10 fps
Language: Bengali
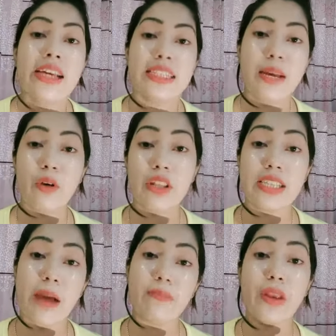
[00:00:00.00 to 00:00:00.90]
সে বলতেছে
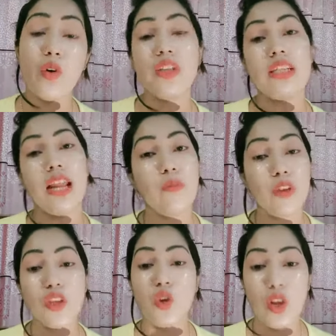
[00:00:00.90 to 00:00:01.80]
আপনার গোল জেলের
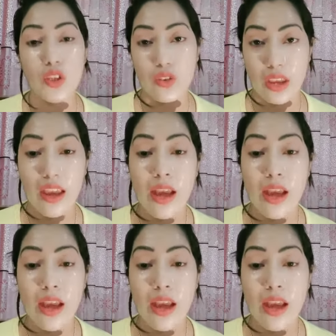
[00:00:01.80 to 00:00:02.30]
মধ্যে জড়ি জড়ি